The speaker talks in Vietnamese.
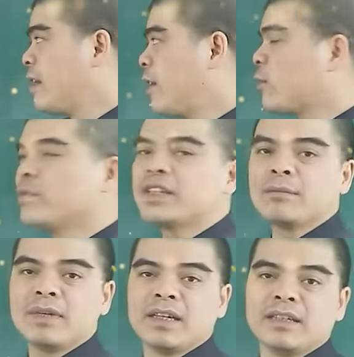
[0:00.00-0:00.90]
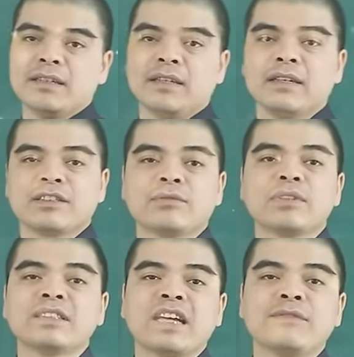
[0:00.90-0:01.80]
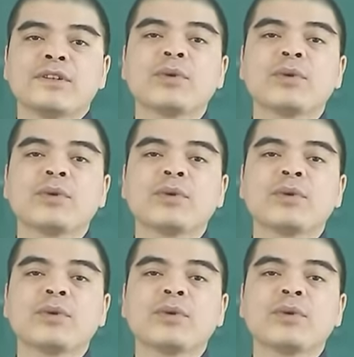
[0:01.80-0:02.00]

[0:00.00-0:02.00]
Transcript: À, quý vị thân mến, trong dân gian vẫn